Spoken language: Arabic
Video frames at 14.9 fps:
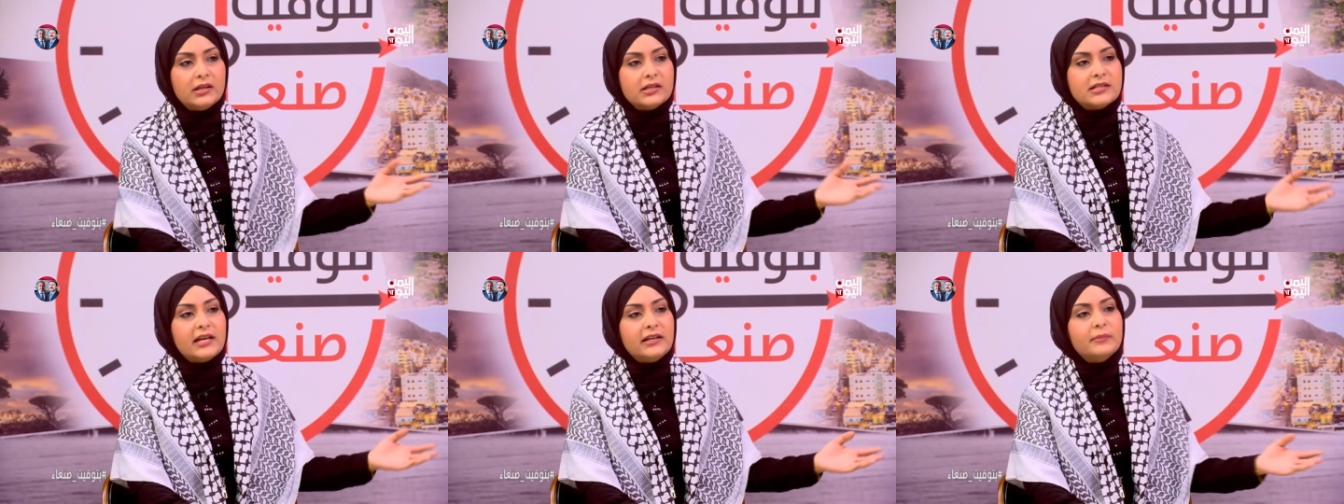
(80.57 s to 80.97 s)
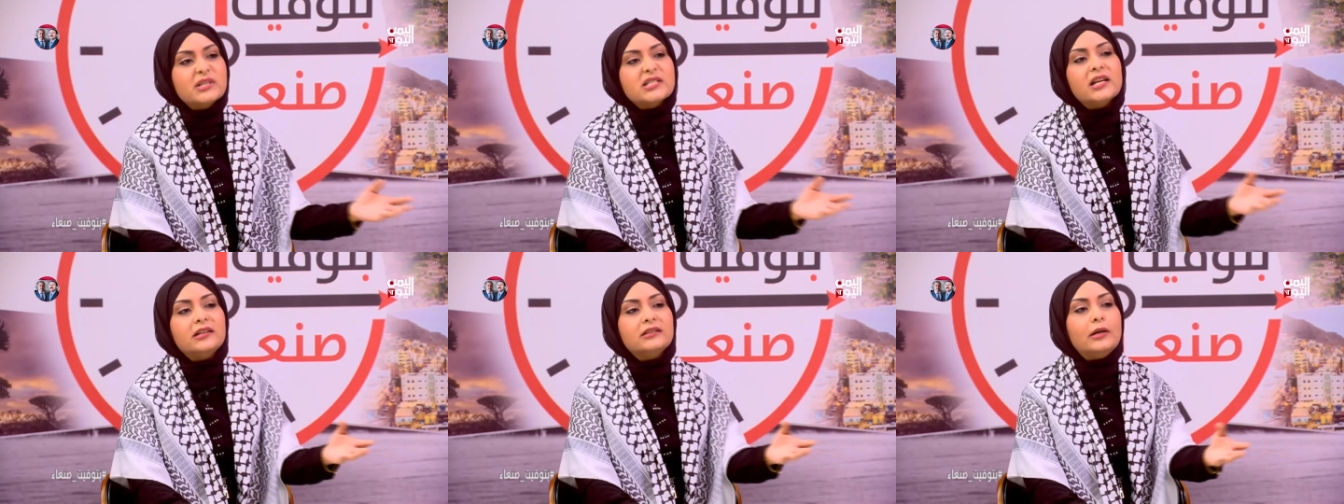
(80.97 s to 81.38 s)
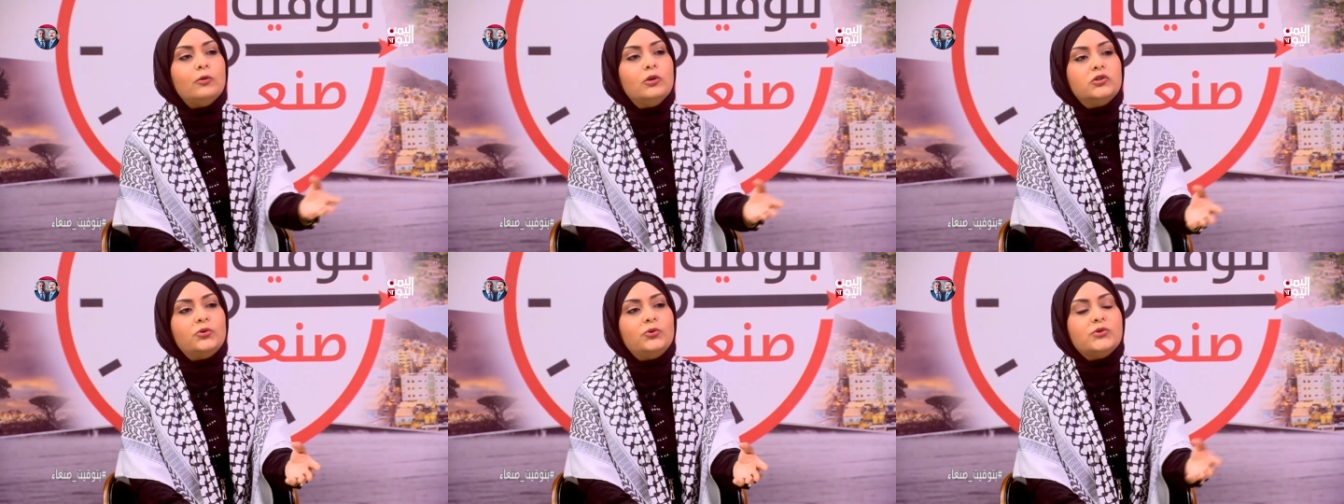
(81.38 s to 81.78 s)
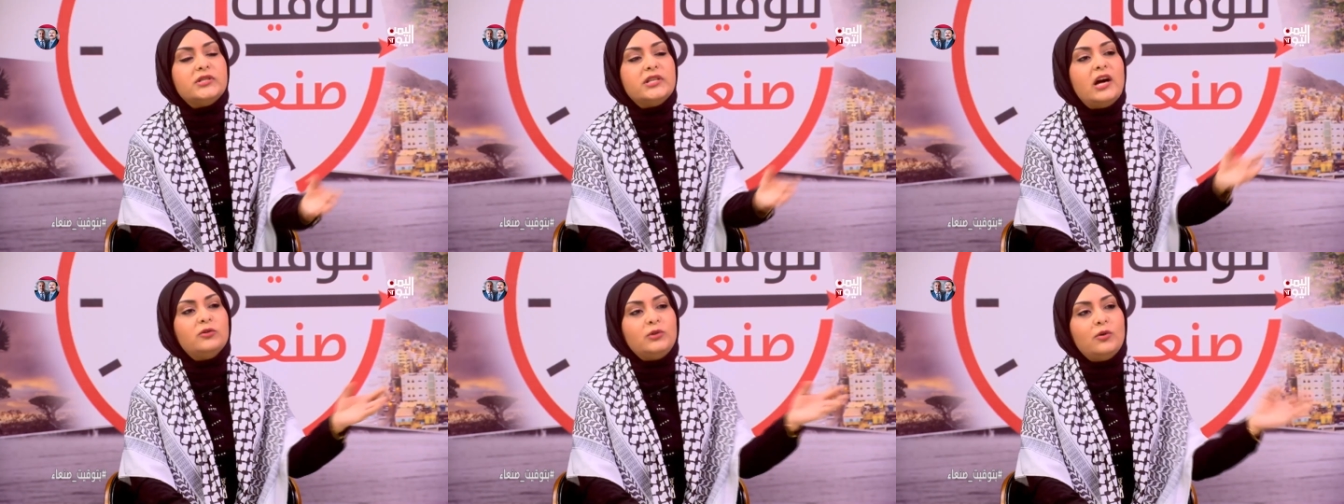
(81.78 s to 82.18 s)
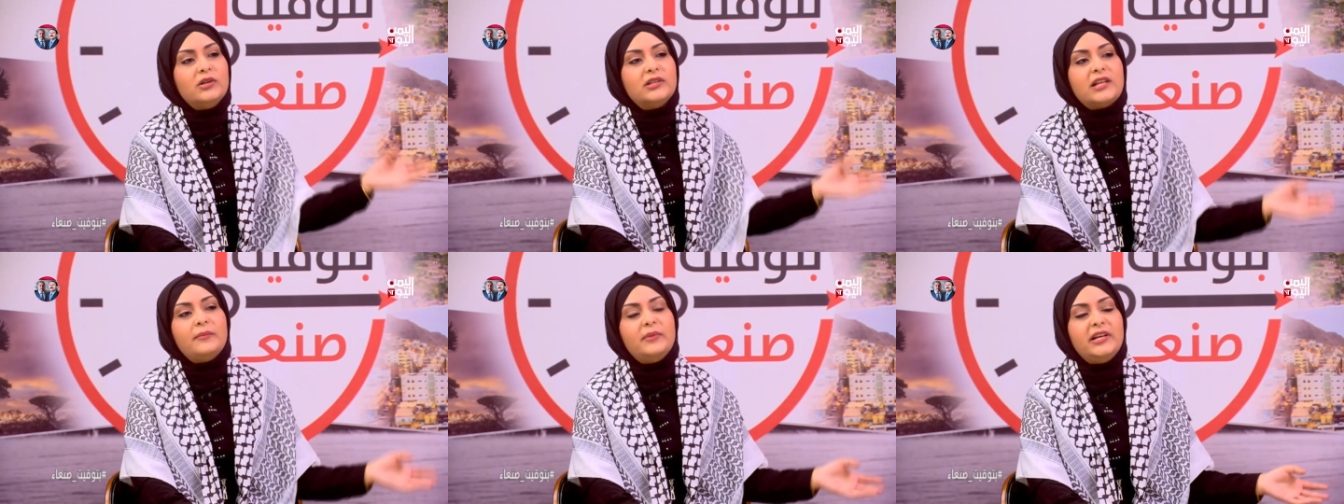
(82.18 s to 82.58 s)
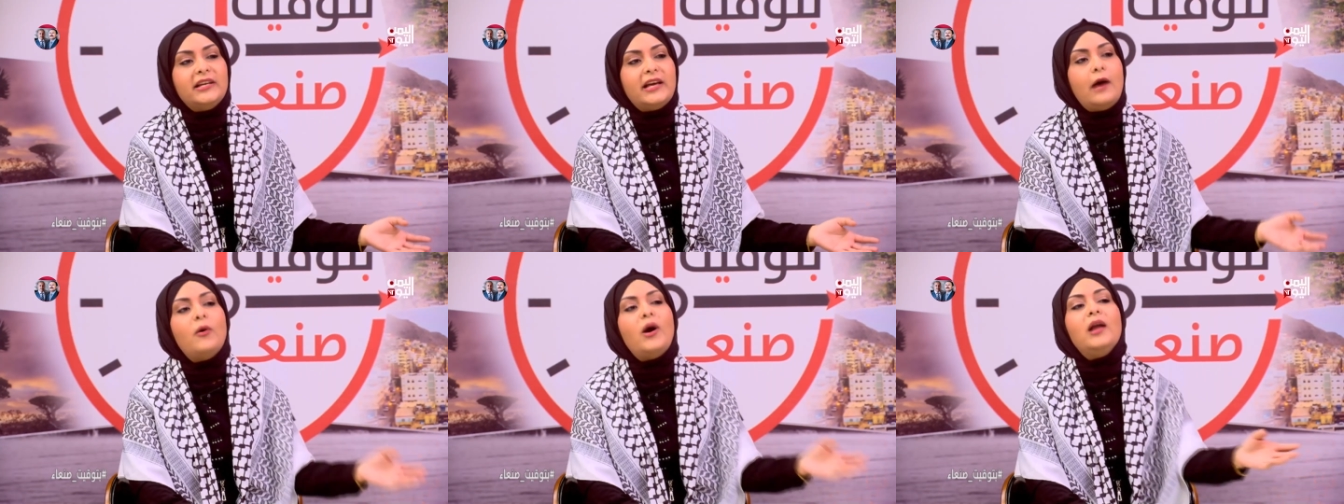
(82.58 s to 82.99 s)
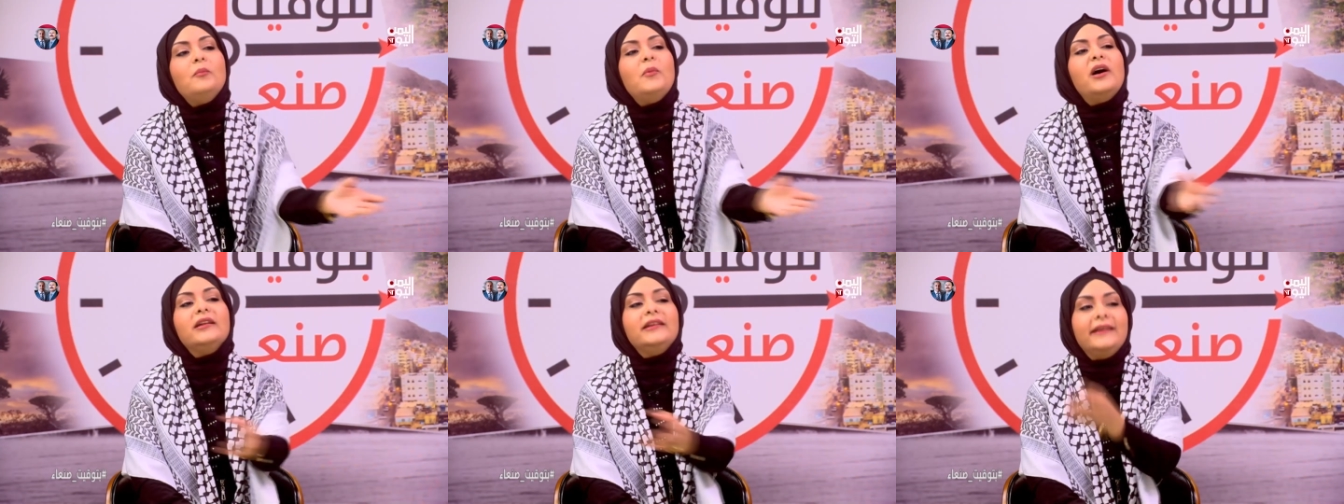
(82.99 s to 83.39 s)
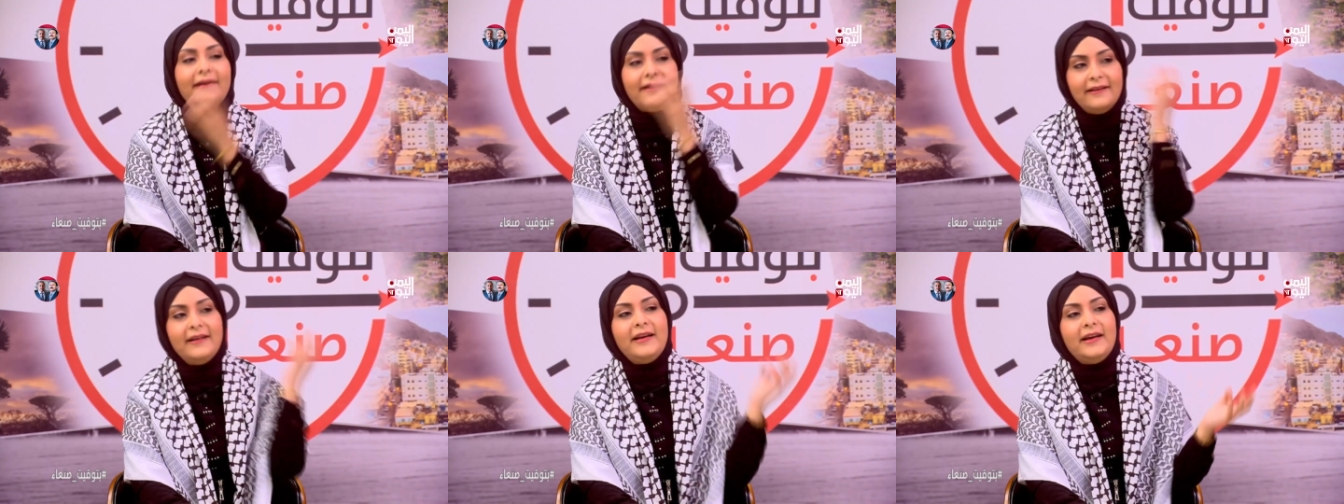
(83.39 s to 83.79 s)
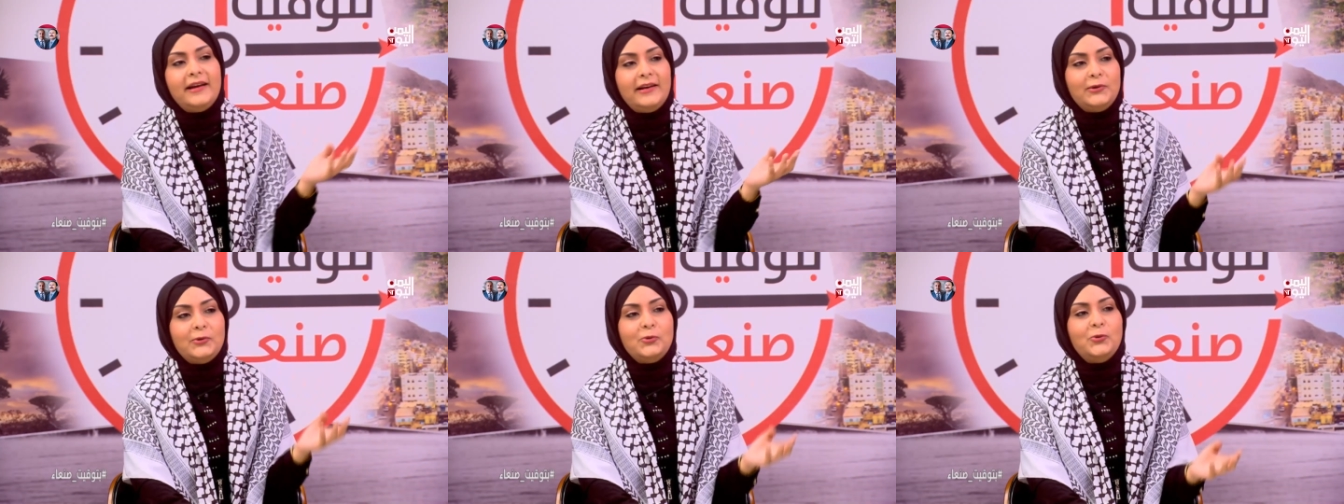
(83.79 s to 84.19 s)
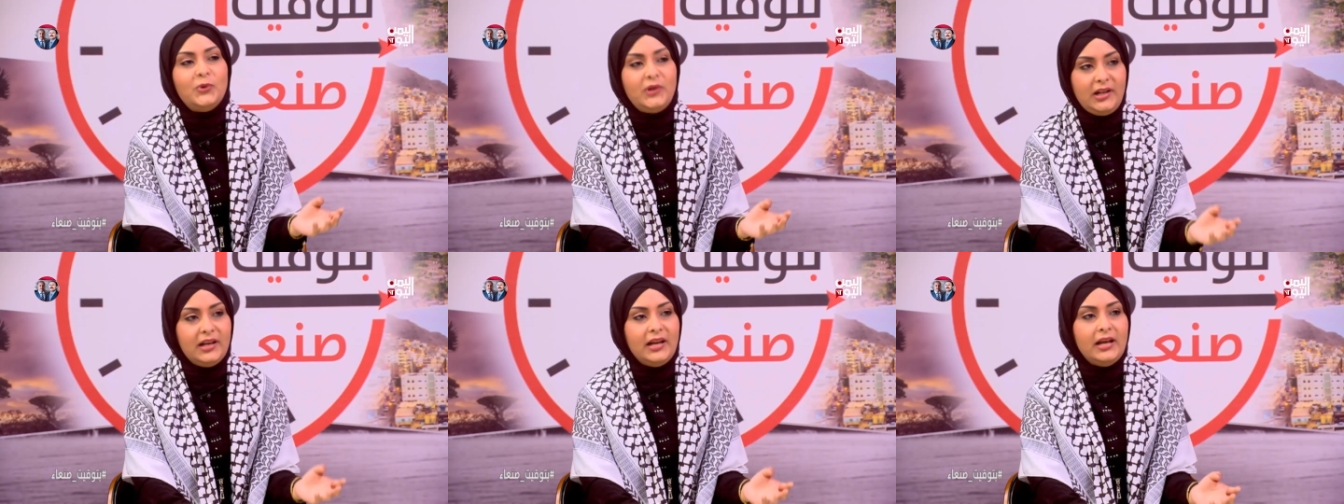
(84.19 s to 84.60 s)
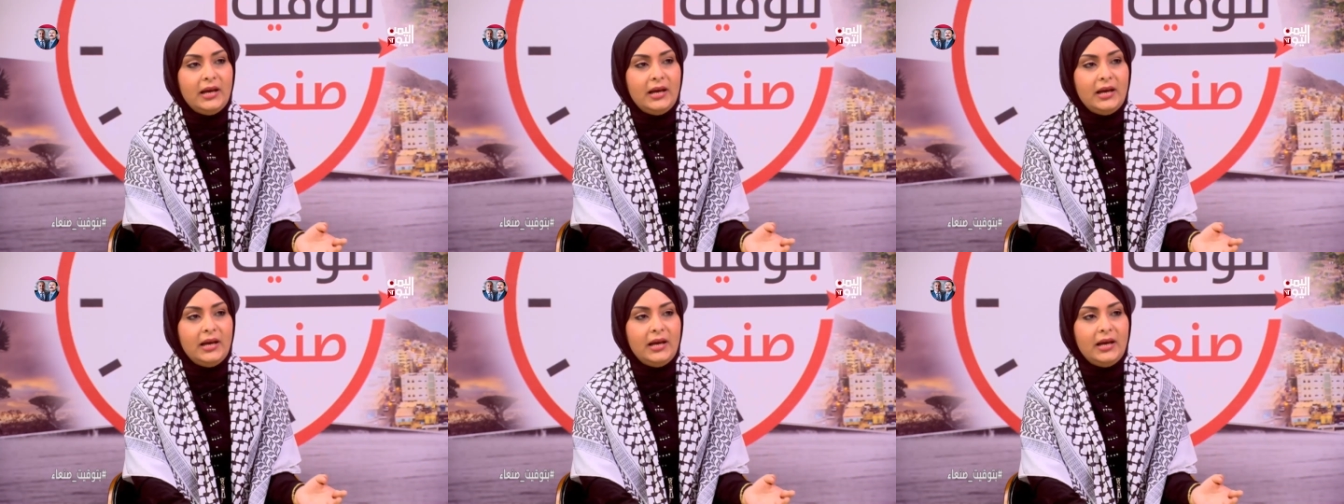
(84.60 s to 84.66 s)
زي مثلا دولة روسيا أو دولة أمريكا أو ألمانيا نقول